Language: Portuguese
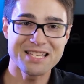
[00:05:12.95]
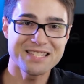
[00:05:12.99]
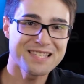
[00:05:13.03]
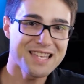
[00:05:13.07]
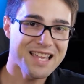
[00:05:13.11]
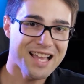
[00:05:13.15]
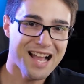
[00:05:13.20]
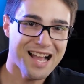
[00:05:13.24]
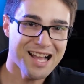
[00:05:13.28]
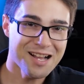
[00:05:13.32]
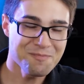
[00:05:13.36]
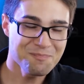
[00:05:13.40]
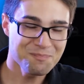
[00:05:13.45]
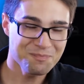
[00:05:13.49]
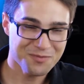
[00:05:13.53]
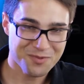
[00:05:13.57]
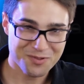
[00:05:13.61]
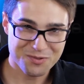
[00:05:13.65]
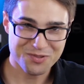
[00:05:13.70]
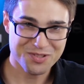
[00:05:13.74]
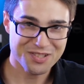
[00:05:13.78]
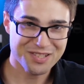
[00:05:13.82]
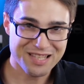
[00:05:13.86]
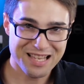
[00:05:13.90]
encerrar
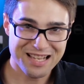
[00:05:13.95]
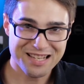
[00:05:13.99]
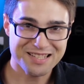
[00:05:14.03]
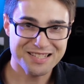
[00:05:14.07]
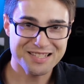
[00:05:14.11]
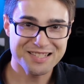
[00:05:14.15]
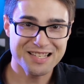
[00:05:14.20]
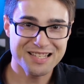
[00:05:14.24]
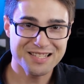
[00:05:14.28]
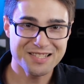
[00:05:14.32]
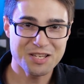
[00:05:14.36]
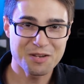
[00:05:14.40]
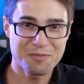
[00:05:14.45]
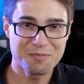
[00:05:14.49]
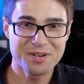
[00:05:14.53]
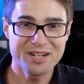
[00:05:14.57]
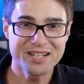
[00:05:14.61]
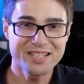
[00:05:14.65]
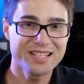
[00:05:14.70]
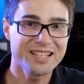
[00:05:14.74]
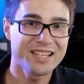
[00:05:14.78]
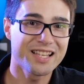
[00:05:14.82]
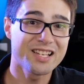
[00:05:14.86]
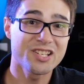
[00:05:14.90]
os destaques da
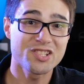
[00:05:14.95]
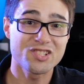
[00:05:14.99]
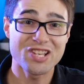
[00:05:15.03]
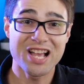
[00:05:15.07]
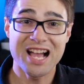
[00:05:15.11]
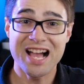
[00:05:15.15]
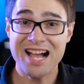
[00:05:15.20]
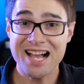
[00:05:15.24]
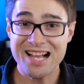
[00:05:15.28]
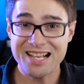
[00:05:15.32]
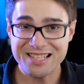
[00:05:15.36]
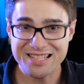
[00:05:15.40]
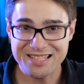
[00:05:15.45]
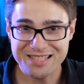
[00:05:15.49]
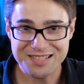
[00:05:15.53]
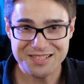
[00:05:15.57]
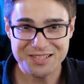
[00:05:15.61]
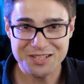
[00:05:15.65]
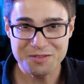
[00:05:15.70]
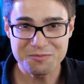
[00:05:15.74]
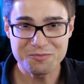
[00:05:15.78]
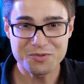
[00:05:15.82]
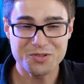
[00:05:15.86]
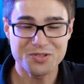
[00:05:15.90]
semana, né? Já que
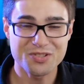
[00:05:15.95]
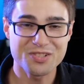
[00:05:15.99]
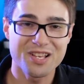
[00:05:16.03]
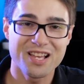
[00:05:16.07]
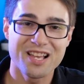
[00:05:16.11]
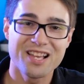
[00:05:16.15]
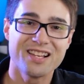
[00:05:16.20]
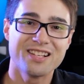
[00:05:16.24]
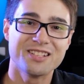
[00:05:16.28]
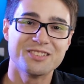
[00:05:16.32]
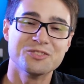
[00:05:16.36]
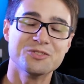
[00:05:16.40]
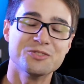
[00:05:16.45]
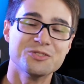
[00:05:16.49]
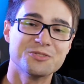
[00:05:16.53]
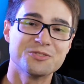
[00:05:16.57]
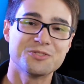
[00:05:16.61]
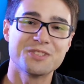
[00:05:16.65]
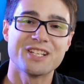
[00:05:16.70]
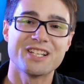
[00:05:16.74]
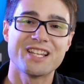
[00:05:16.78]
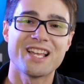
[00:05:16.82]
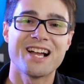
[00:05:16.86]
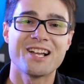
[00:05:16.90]
estamos no
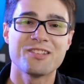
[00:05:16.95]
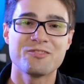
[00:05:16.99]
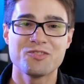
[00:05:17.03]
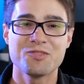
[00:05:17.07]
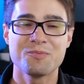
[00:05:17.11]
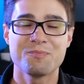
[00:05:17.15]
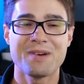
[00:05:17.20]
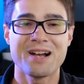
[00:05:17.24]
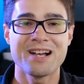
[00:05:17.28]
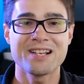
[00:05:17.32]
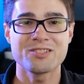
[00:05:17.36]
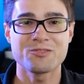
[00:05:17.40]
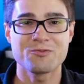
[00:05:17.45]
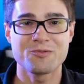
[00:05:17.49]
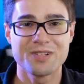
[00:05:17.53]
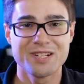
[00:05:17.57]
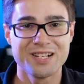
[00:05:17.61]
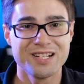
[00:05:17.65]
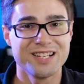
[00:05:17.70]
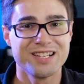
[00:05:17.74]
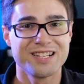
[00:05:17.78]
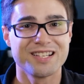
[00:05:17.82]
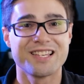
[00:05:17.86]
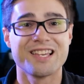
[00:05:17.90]
feriado de Páscoa,
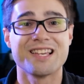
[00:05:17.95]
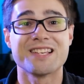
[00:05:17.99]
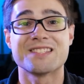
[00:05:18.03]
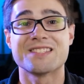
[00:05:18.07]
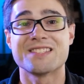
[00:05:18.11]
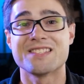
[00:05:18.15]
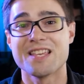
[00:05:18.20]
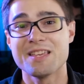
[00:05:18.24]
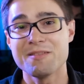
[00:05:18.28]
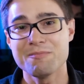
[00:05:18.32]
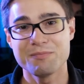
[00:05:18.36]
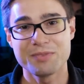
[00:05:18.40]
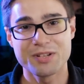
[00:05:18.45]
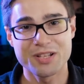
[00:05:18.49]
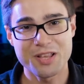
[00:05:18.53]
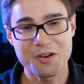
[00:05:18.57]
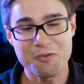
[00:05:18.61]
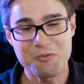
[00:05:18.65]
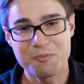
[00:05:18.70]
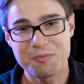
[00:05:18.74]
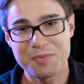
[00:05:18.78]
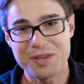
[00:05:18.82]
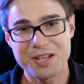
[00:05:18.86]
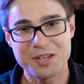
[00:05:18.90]
que é sempre né,
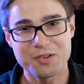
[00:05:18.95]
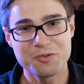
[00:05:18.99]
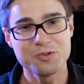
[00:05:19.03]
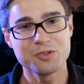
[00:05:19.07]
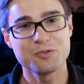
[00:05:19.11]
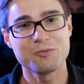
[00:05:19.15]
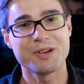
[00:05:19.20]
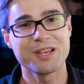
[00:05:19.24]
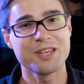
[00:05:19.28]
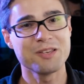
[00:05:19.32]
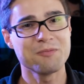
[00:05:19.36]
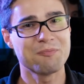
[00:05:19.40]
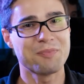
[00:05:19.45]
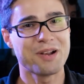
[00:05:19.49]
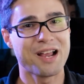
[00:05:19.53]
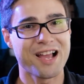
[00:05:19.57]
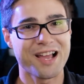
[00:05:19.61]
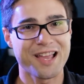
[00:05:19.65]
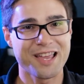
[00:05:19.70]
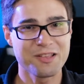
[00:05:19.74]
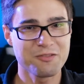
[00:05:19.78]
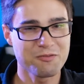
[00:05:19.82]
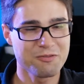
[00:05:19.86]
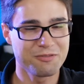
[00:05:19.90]
um período aí para
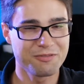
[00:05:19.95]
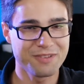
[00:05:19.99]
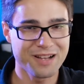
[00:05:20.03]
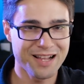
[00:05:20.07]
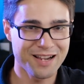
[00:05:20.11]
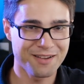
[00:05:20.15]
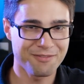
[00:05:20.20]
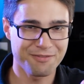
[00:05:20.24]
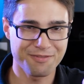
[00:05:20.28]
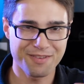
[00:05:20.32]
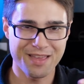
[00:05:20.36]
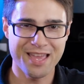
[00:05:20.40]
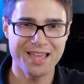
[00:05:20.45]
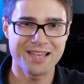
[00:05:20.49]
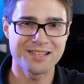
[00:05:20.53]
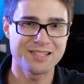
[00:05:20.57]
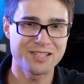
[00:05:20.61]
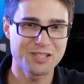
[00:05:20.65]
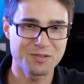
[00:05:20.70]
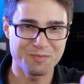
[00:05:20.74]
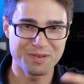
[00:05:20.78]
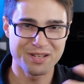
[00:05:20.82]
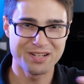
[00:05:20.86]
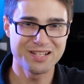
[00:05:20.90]
renovar fé, as
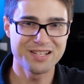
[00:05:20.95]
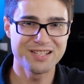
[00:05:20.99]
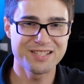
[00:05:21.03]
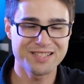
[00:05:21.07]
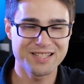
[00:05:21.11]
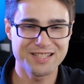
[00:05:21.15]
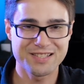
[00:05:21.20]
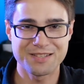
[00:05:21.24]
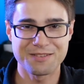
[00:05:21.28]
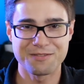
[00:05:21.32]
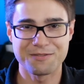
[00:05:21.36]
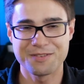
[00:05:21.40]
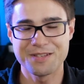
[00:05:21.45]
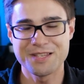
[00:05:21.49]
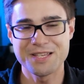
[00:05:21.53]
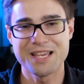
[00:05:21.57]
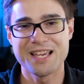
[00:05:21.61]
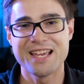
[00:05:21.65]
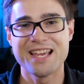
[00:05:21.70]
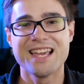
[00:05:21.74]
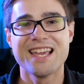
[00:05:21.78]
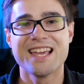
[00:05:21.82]
esperanças, enfim,